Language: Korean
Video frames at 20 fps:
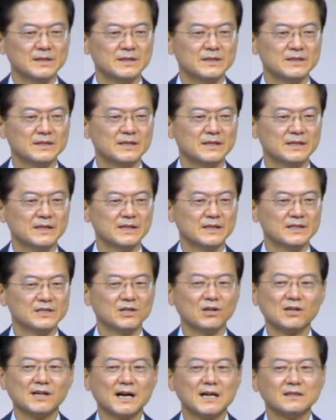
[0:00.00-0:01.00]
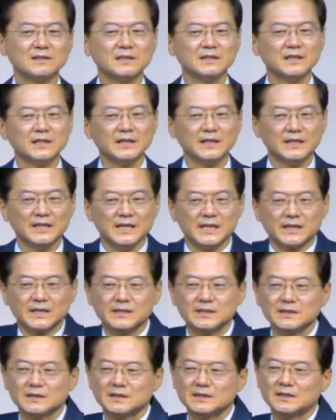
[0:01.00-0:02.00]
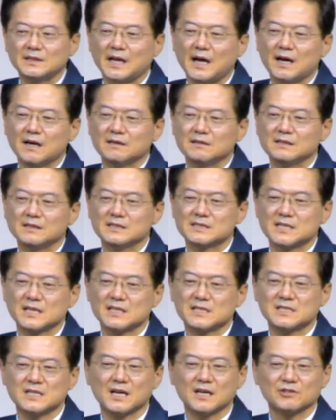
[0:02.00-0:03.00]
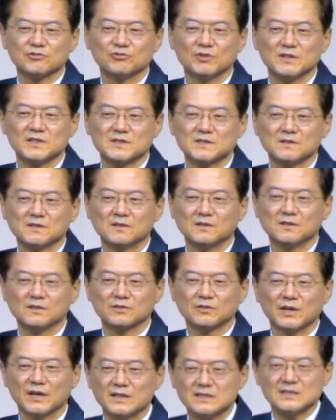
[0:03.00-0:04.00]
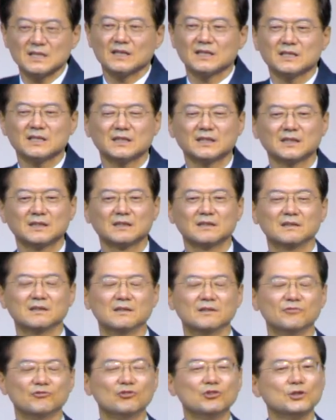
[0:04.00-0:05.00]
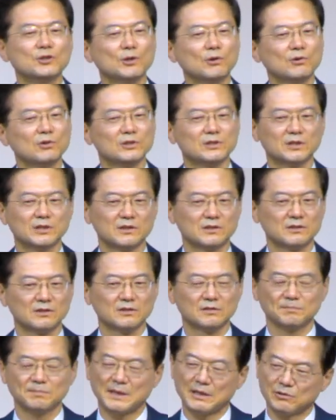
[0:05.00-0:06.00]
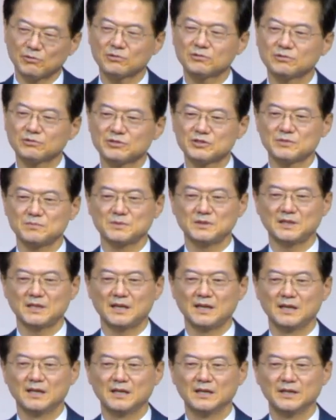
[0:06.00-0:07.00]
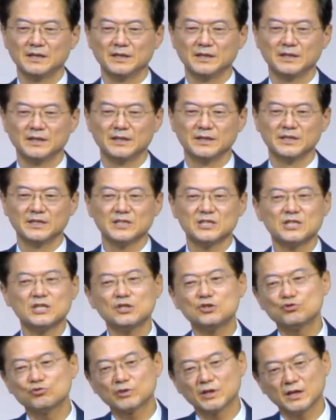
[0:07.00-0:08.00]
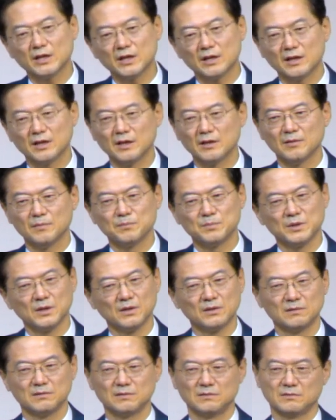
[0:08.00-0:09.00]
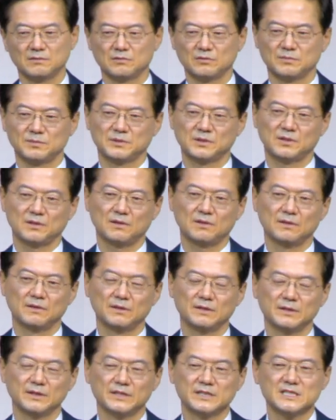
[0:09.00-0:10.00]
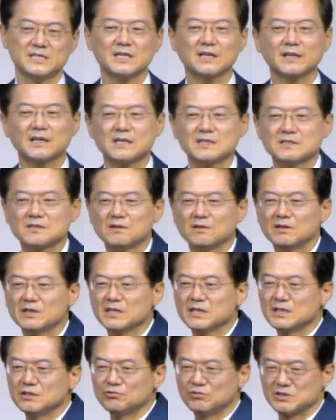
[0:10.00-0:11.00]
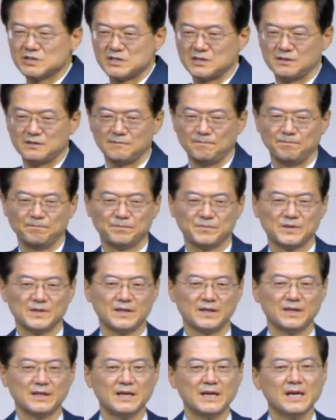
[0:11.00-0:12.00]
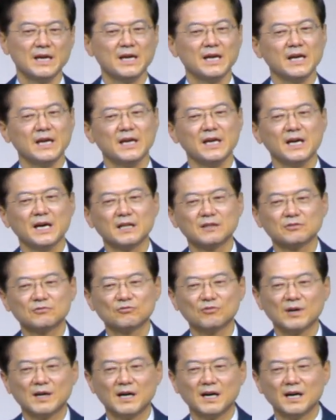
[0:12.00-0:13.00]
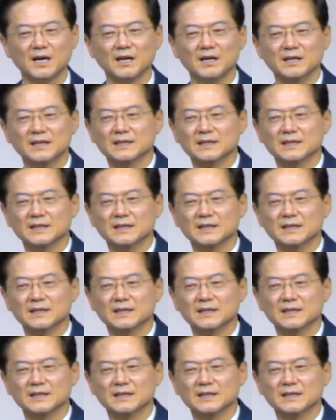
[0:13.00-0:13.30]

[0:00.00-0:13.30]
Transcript: 예, 열강들이 그 땅을 차지하기 위해서 굉장히 눈독을 들였던 바로 그것입니다. 지중해 변으로부터 시작해서 이루어지는 예, 해안과